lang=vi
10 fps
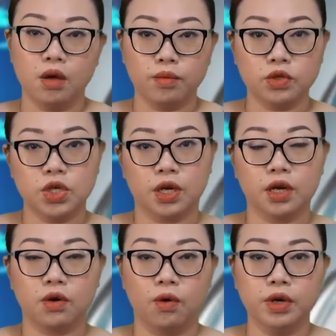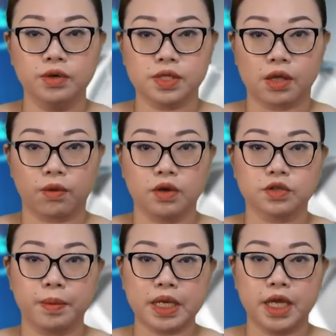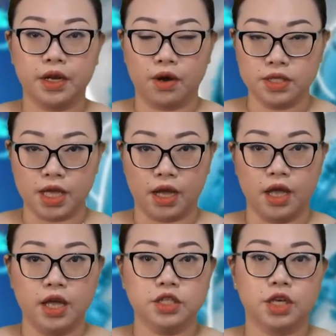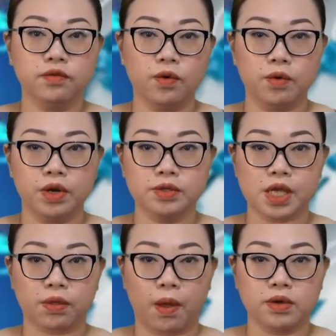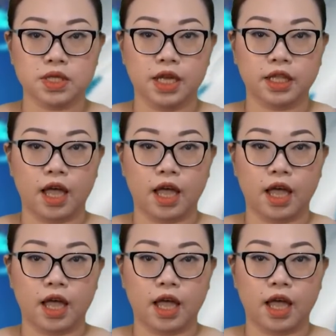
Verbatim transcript: Bộ trưởng Ngân khố New South Wales Metkin nói rằng chính phủ New South Wales đang